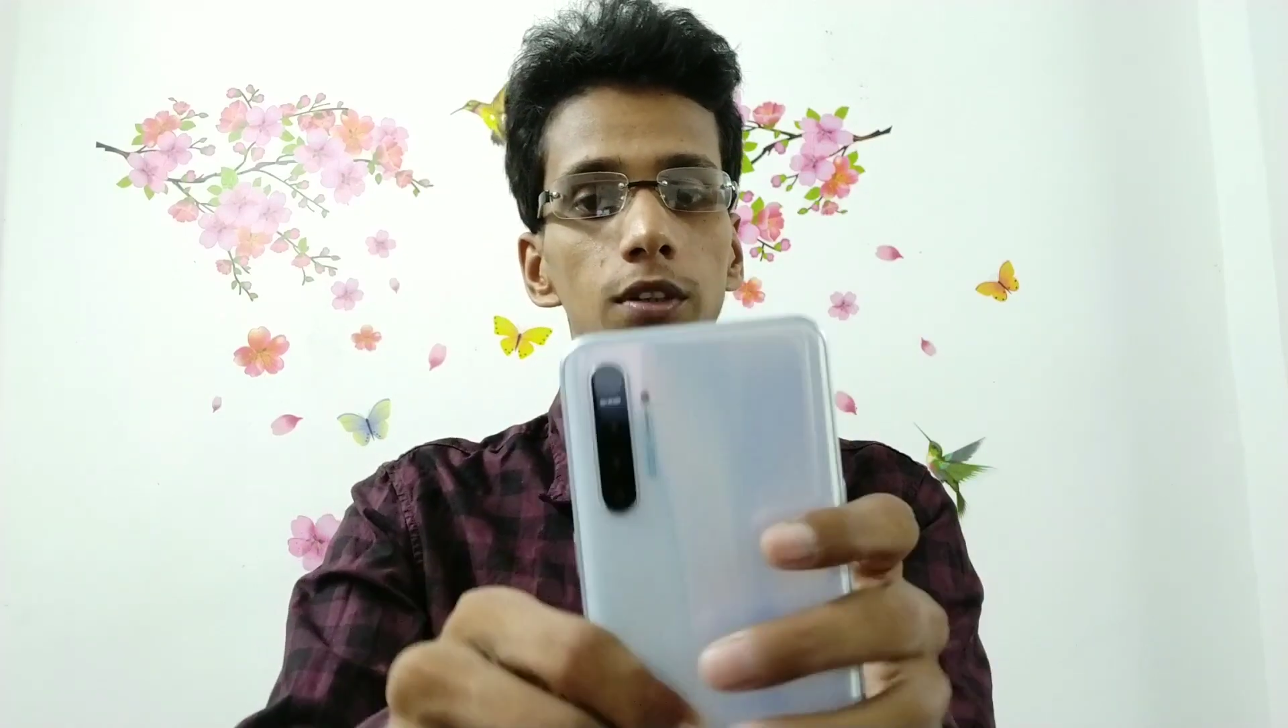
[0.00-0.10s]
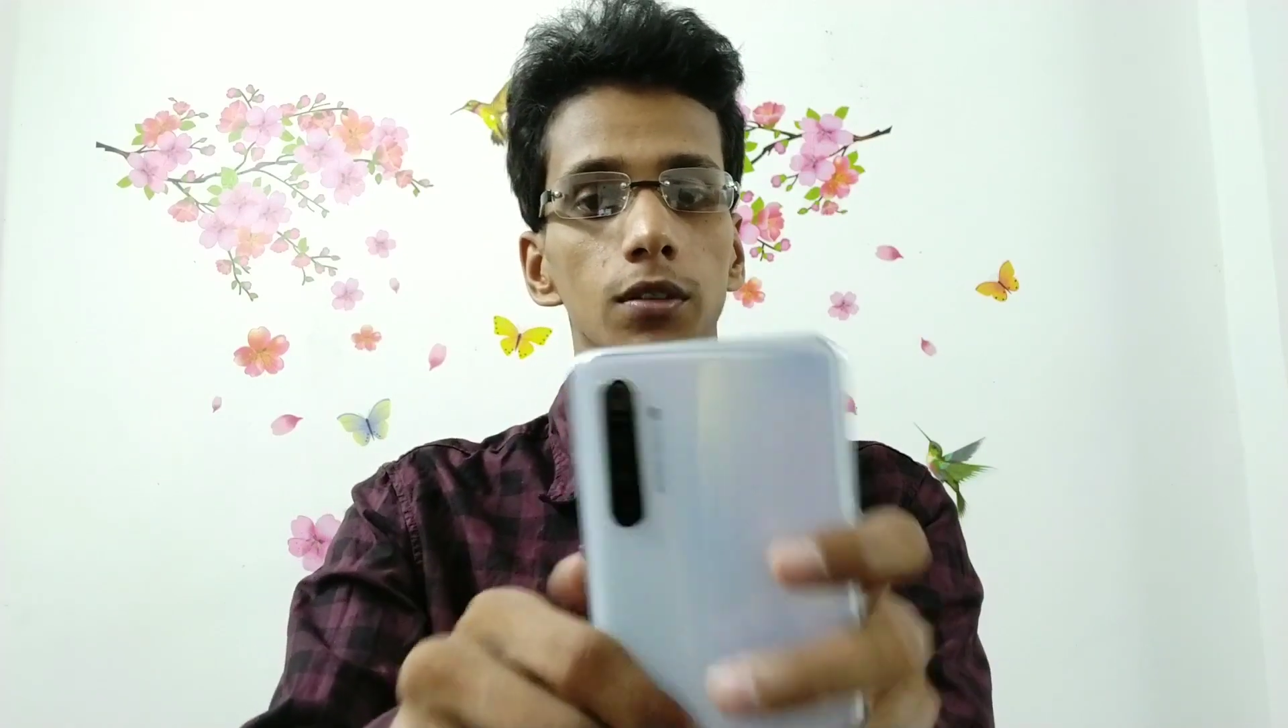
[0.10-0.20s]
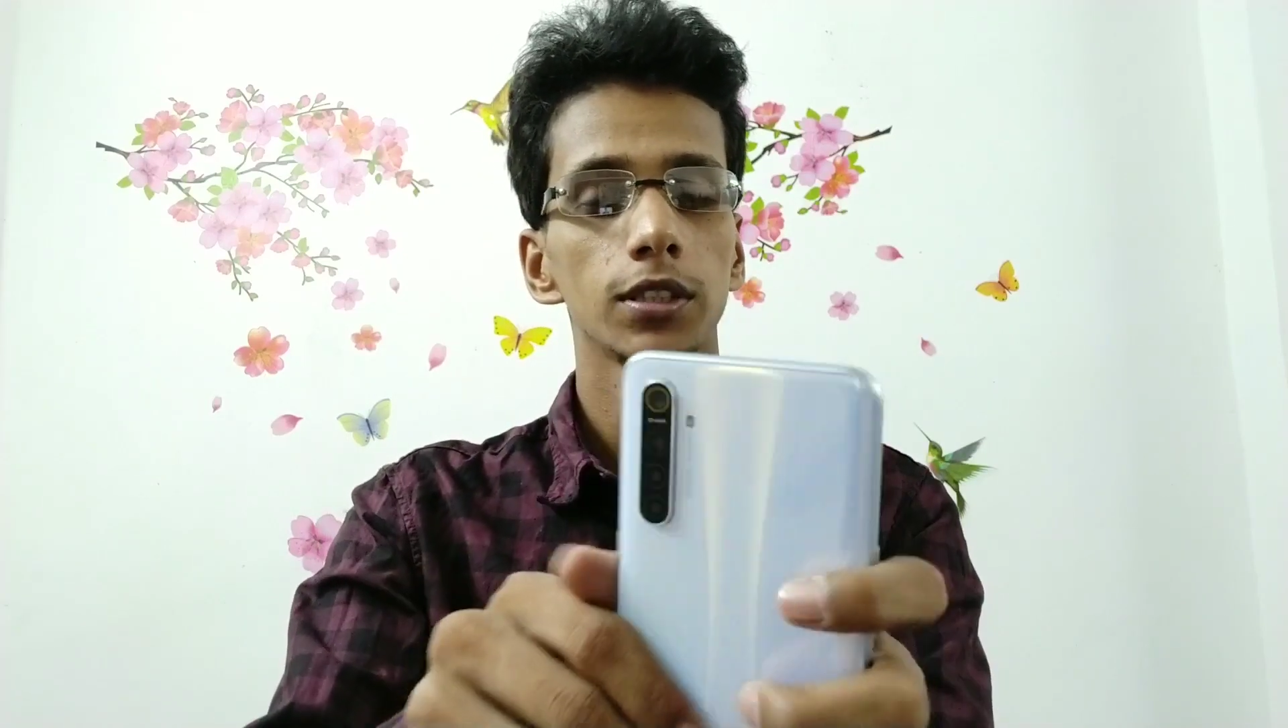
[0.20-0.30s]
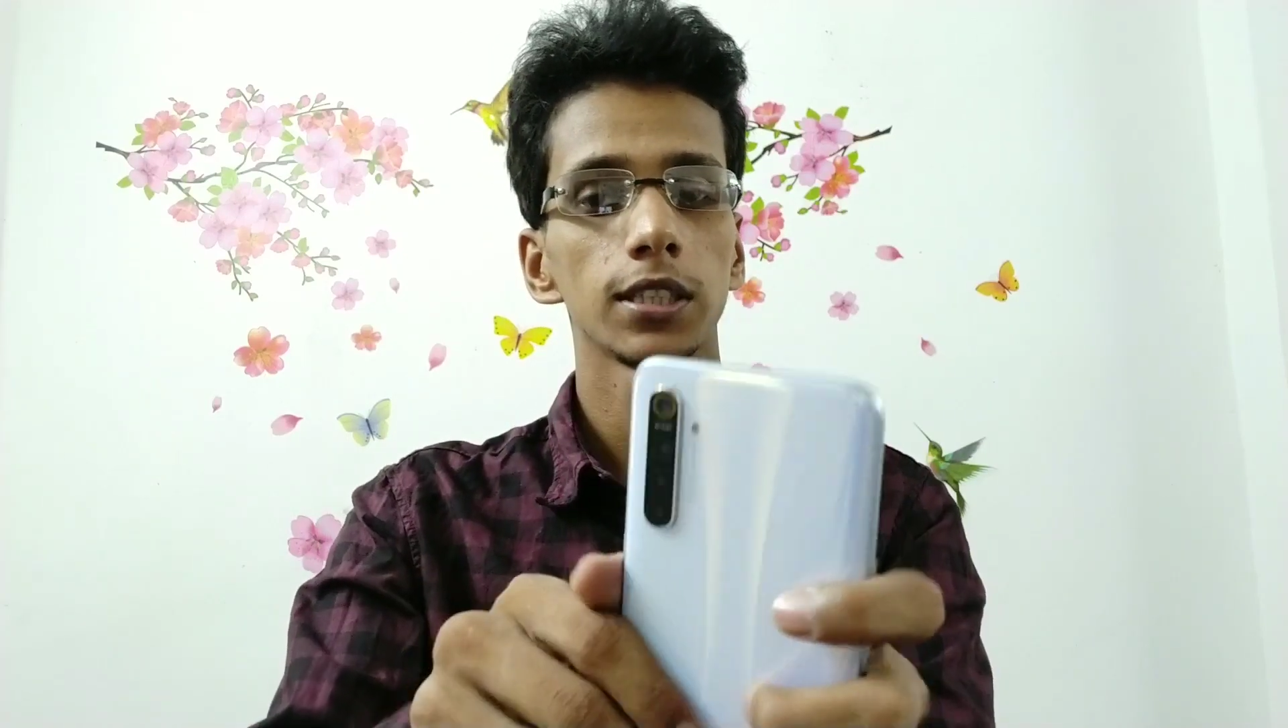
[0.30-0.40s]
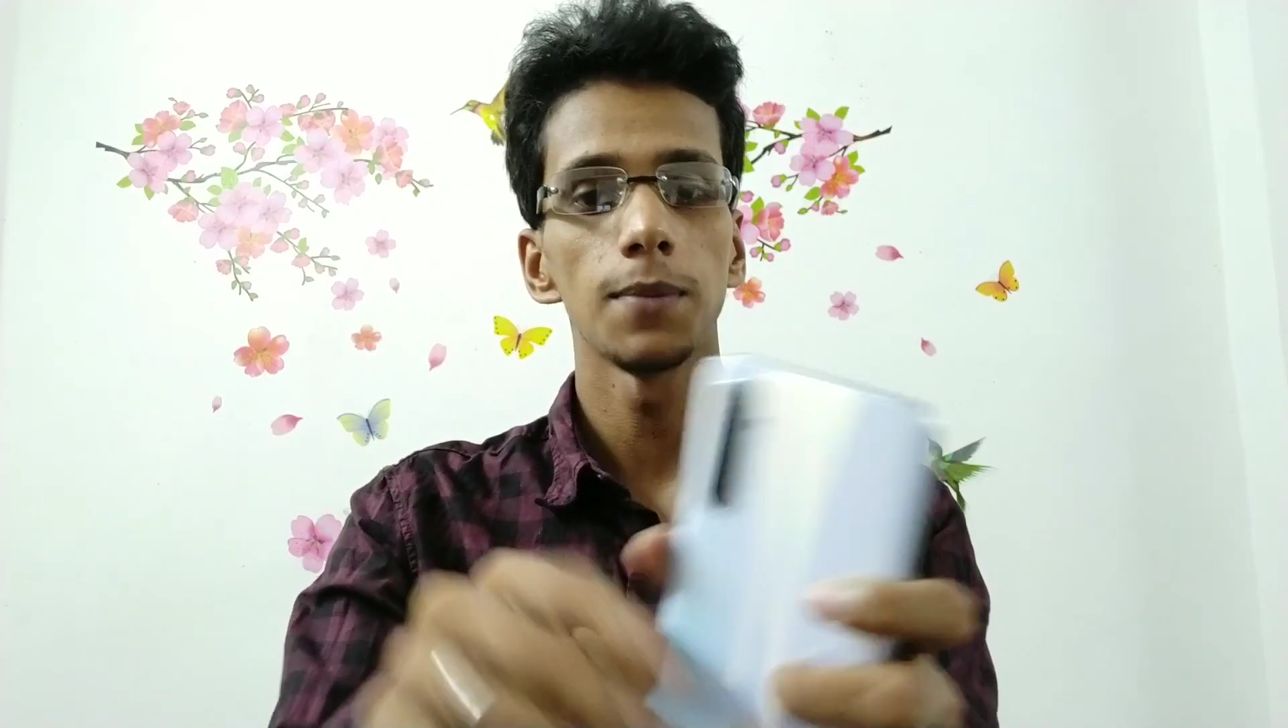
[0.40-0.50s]

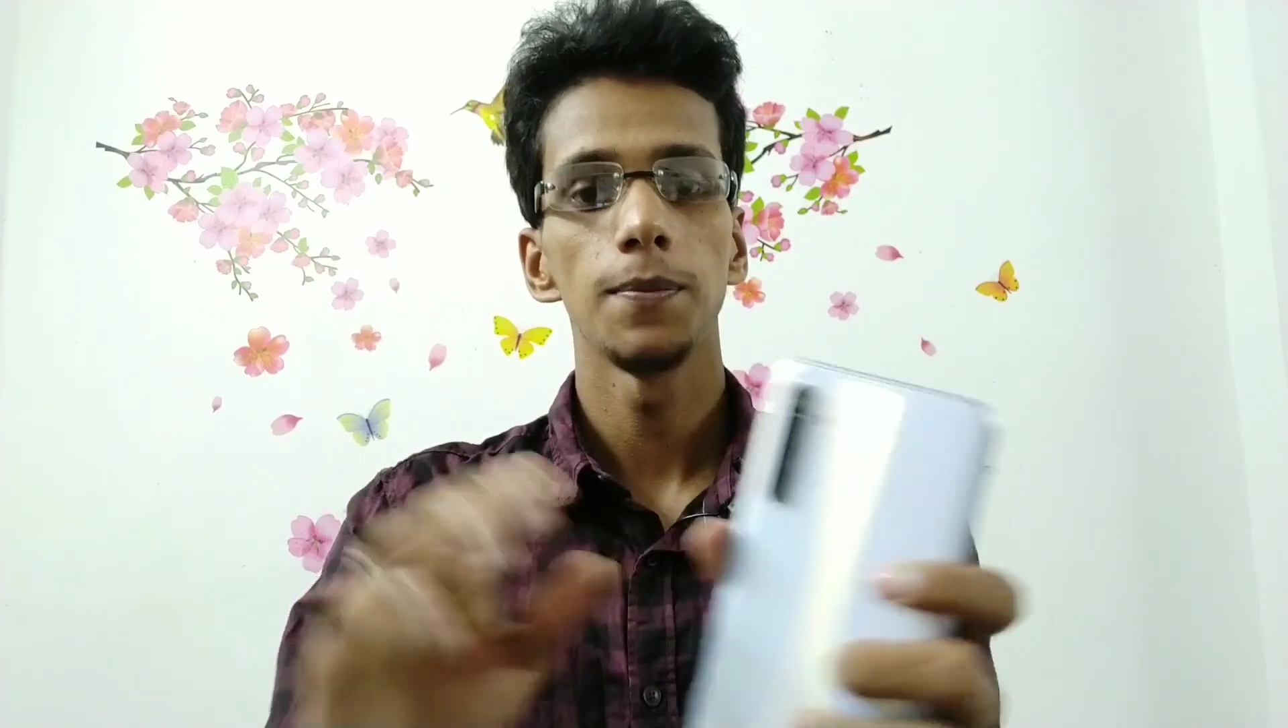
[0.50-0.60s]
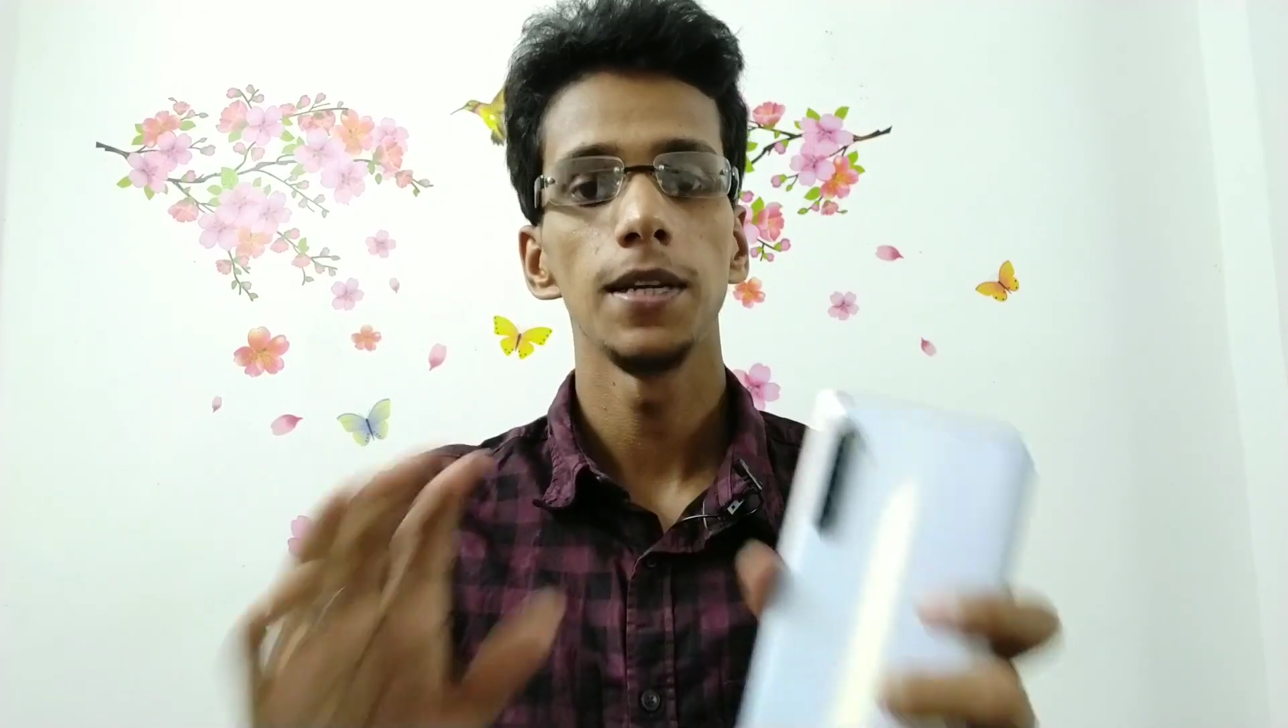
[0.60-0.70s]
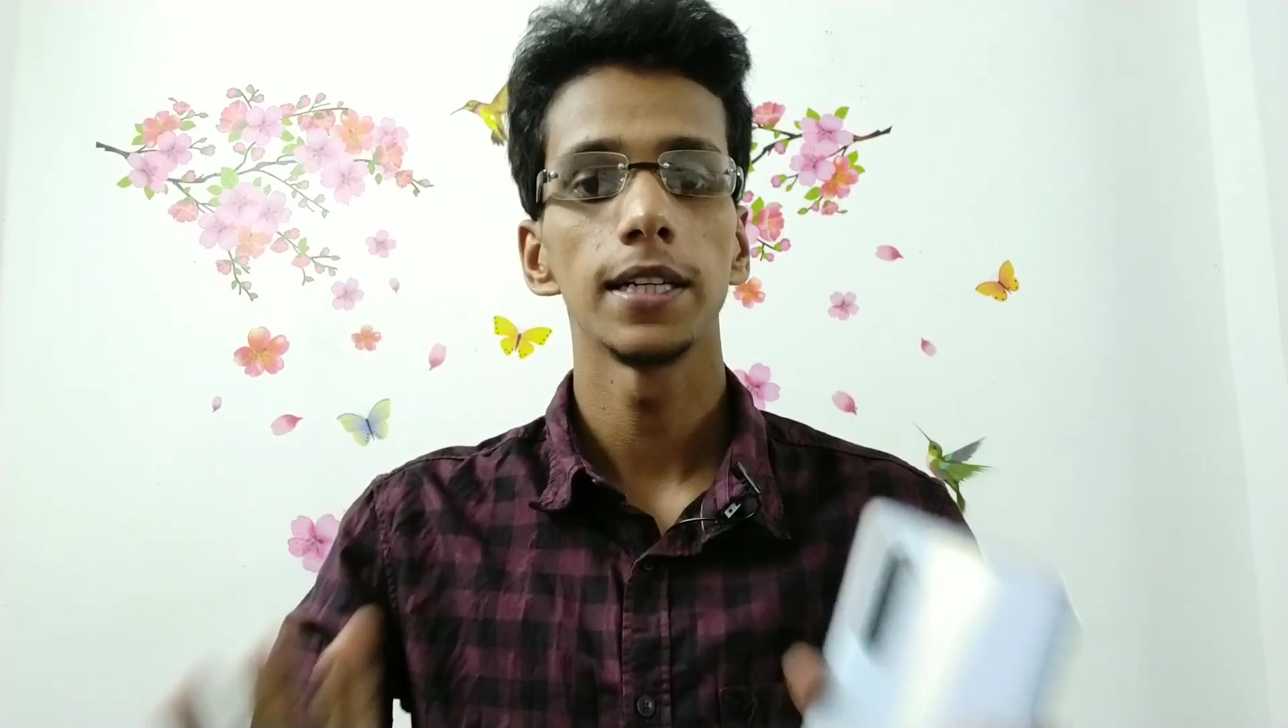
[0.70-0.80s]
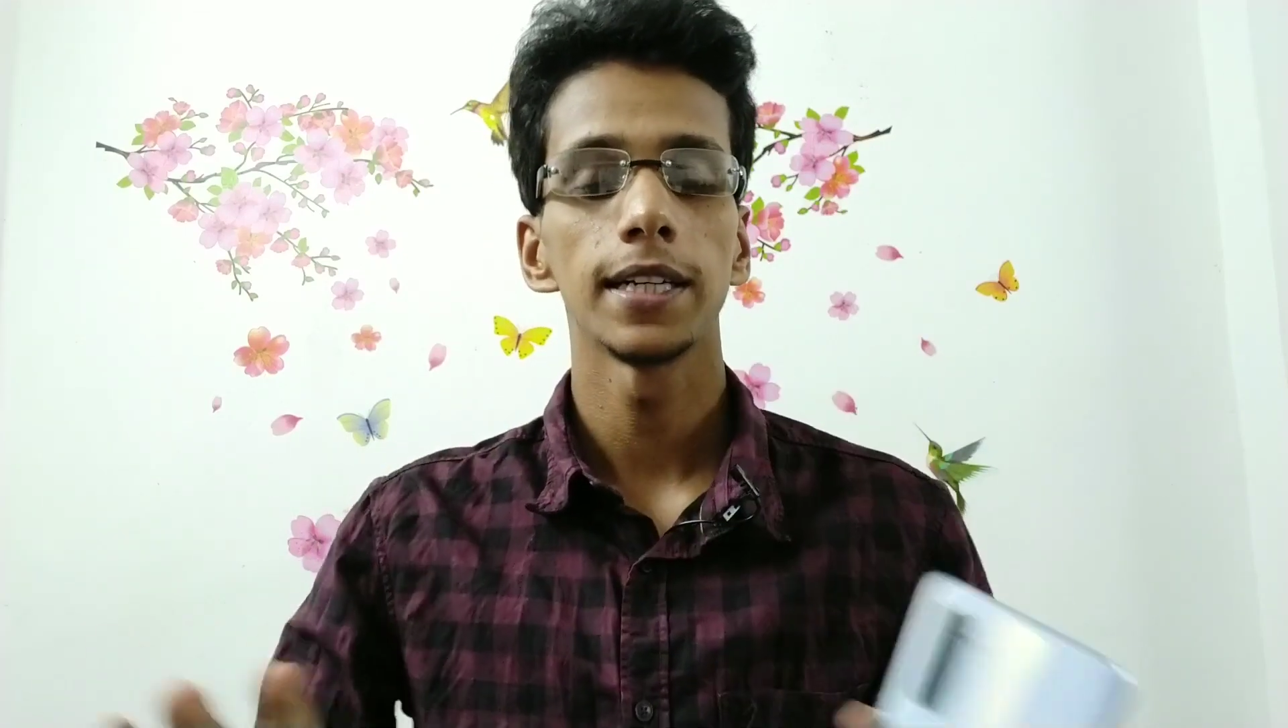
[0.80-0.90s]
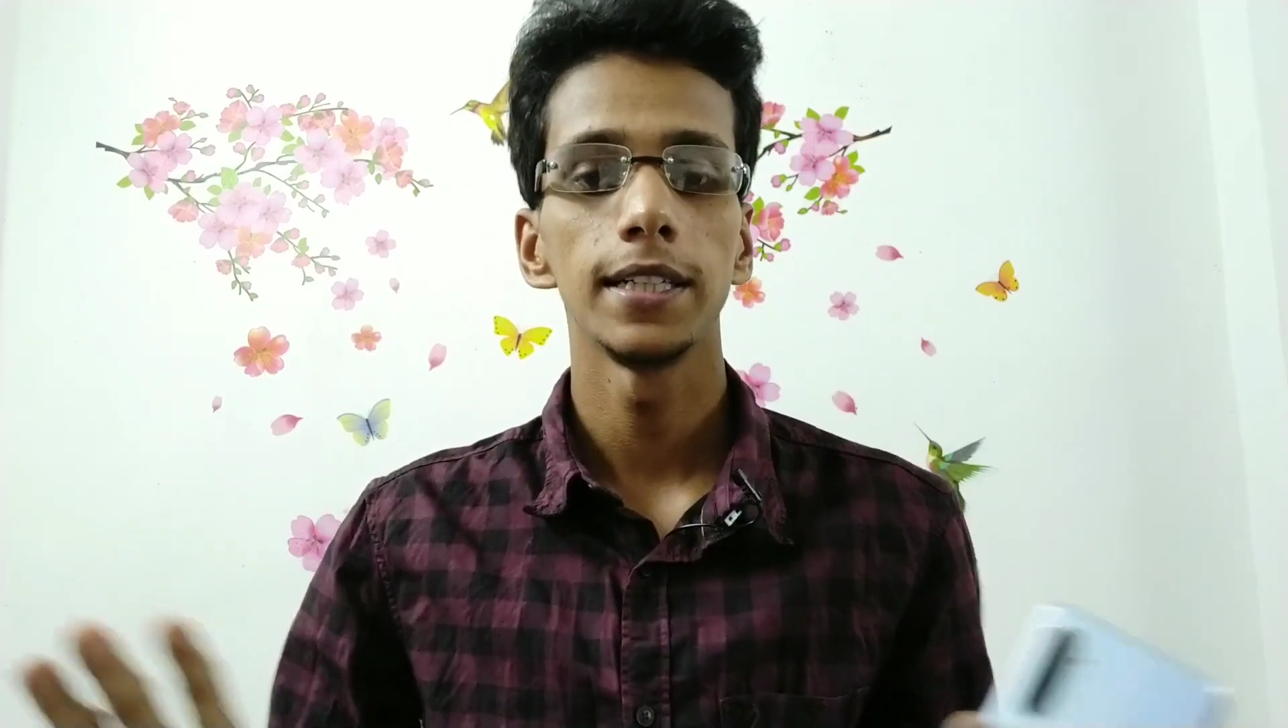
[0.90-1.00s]
तो इसका
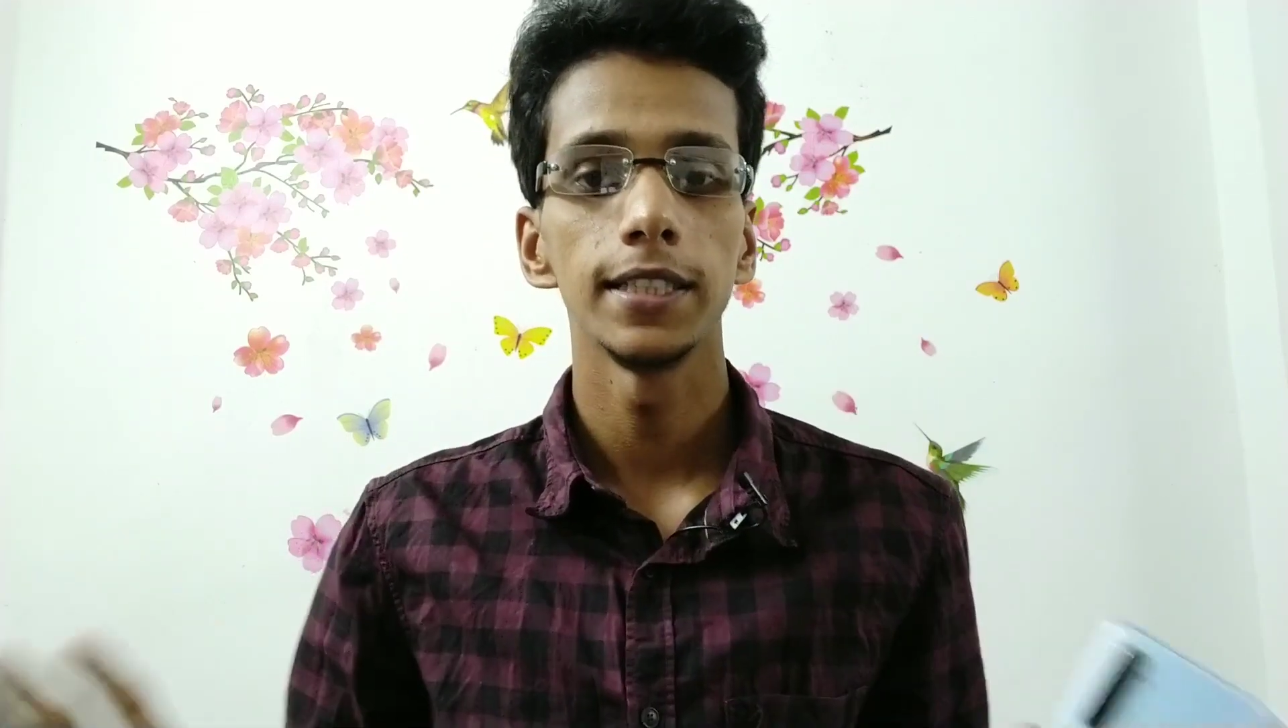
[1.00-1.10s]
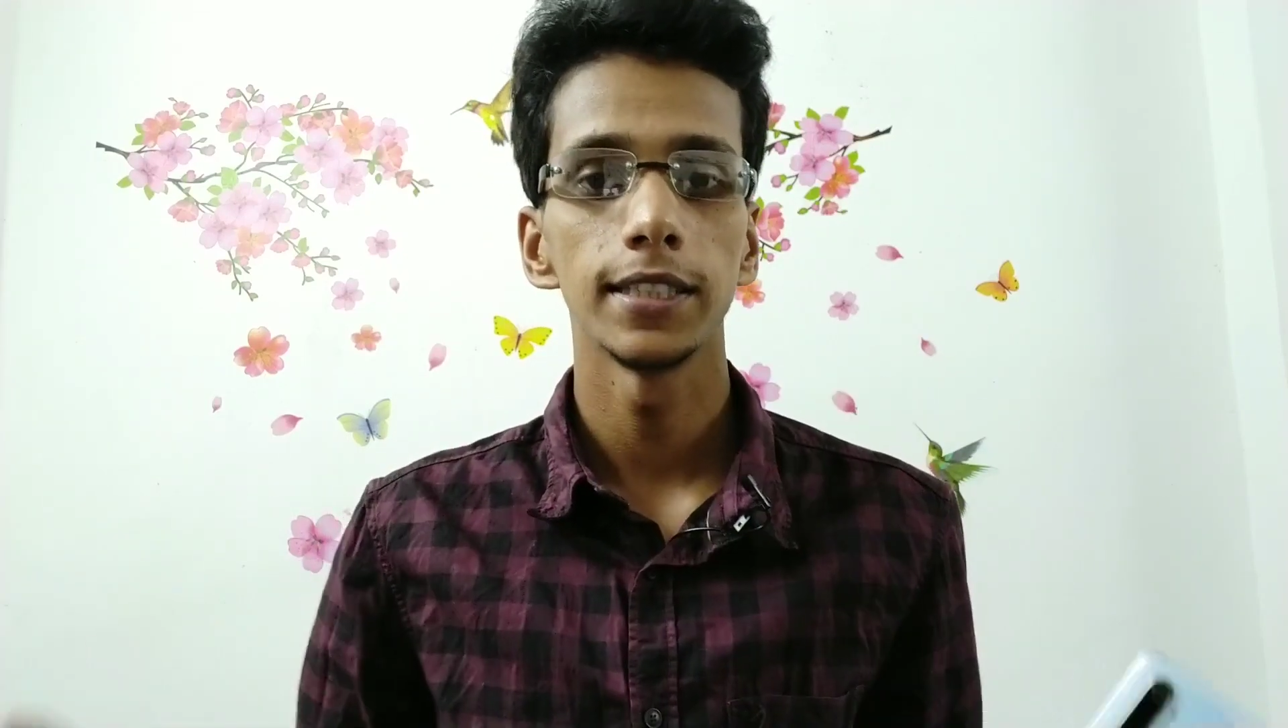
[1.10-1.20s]
बिल्ट एंड